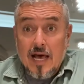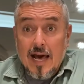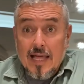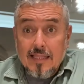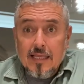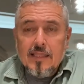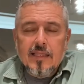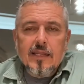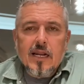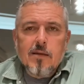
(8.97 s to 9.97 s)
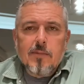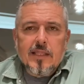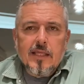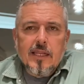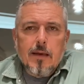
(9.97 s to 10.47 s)
Antes de entrar en
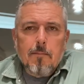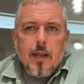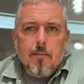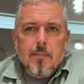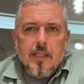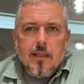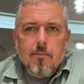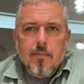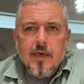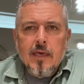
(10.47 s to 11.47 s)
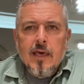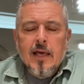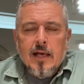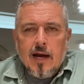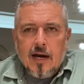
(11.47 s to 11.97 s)
materia, permítanme
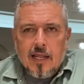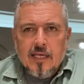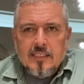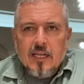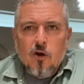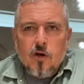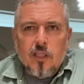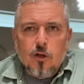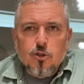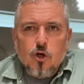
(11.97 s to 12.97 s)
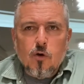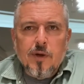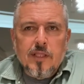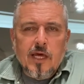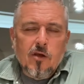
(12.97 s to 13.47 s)
agradecer los generosos
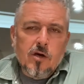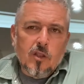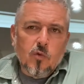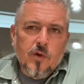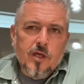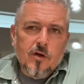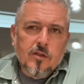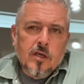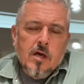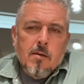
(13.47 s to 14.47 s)
comentarios que tuvieron